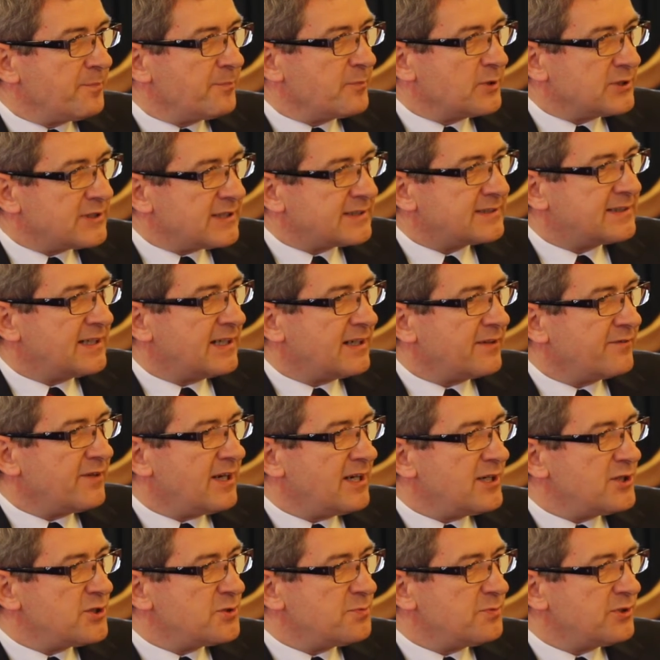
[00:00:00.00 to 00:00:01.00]
bo
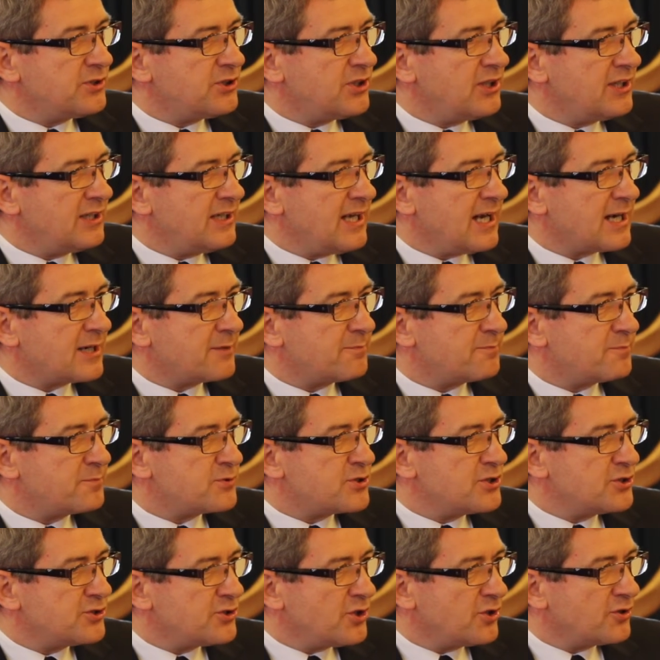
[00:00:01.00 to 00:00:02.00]
zastanawialiśmy się, jak
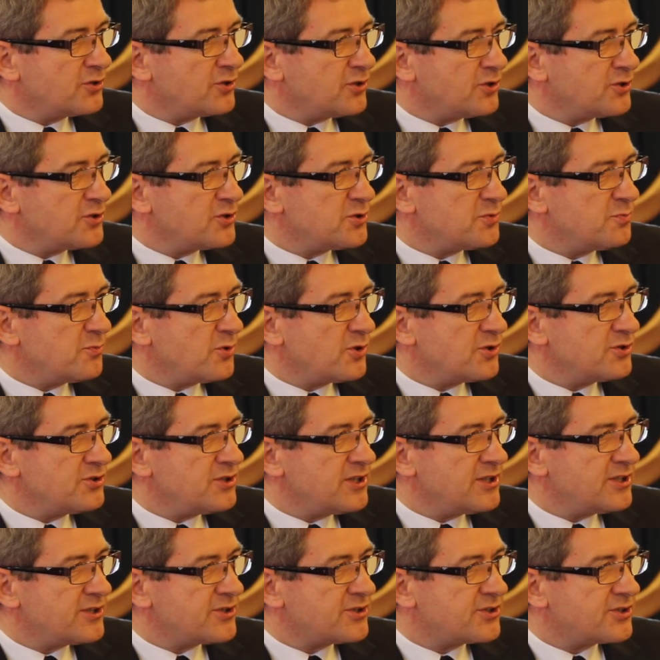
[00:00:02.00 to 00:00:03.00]
przyciągnąć
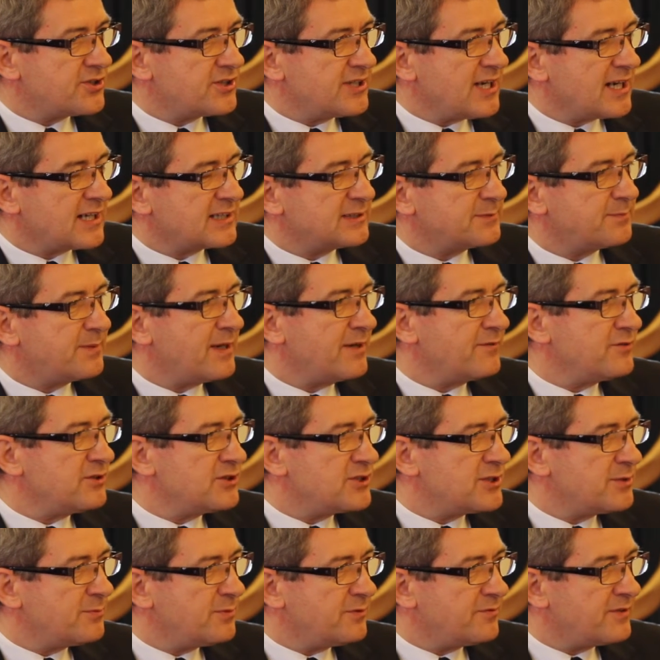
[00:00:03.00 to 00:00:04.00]
młodzież, jak sprawić,
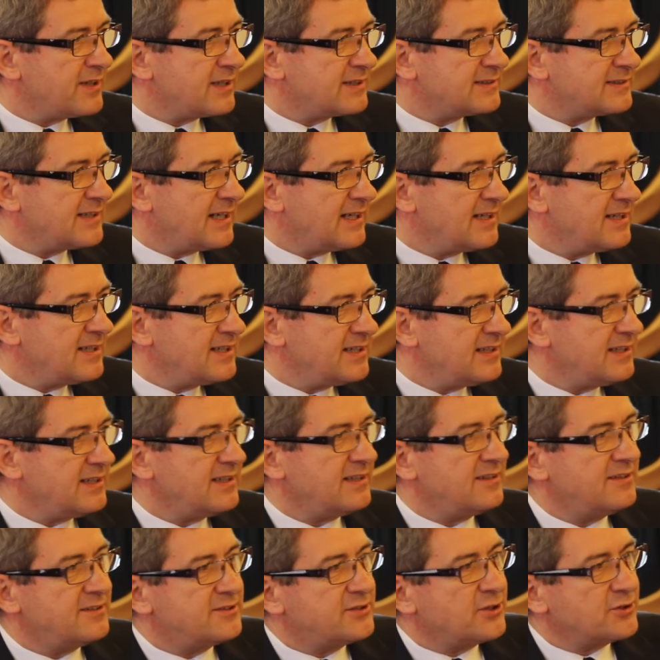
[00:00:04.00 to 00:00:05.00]
żeby
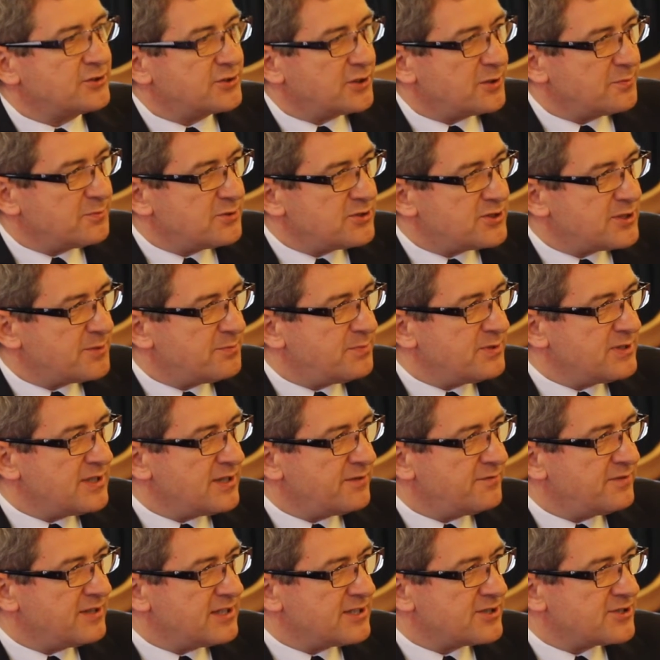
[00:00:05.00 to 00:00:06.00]
wracali i co zrobić, żeby
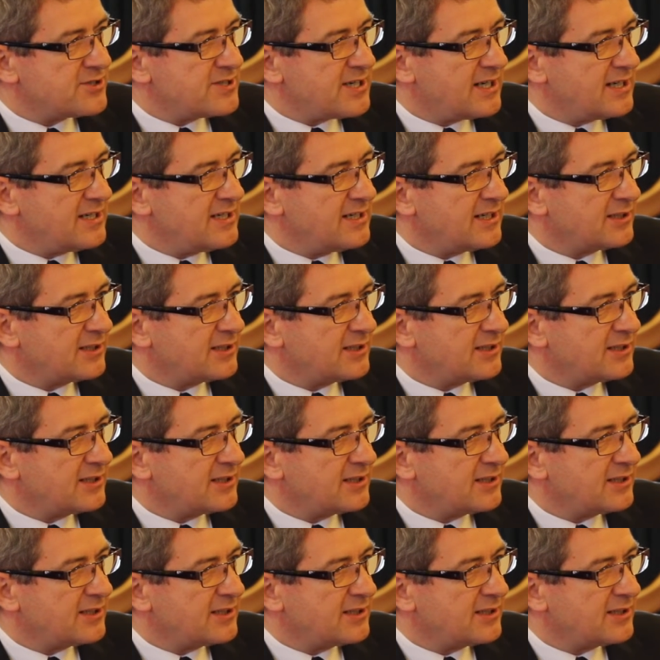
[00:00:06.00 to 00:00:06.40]
nie wyjeżdżali.